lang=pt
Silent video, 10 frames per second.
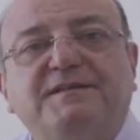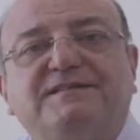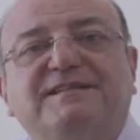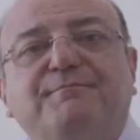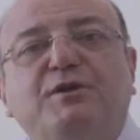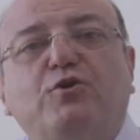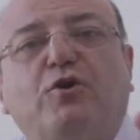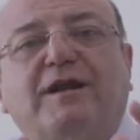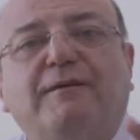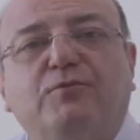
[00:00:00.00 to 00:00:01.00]
Precisa
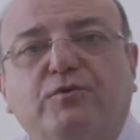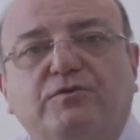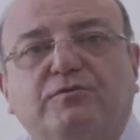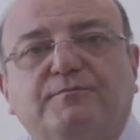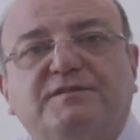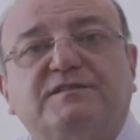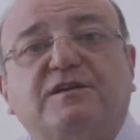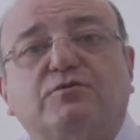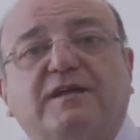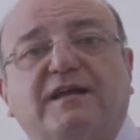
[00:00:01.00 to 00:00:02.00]
melhorar muito,
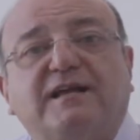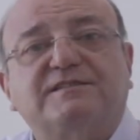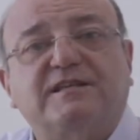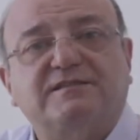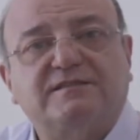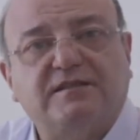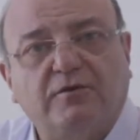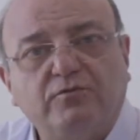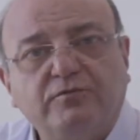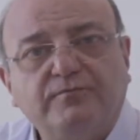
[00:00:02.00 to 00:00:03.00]
precisa alterar a
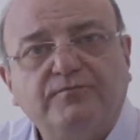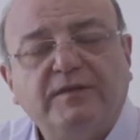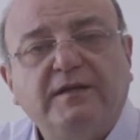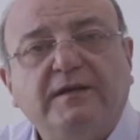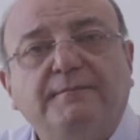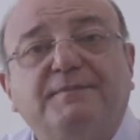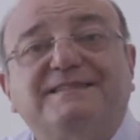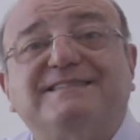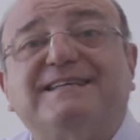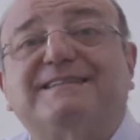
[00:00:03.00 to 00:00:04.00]
gestão,
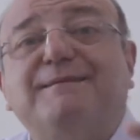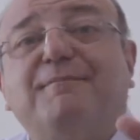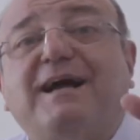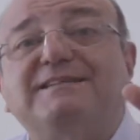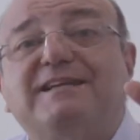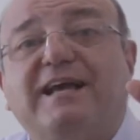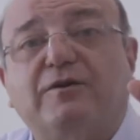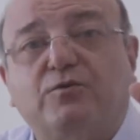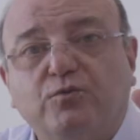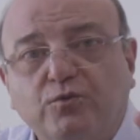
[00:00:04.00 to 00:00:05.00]
precisa ter mais
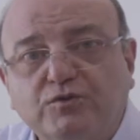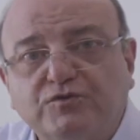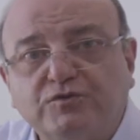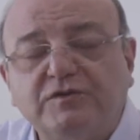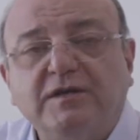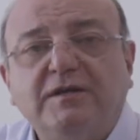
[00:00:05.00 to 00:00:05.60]
recursos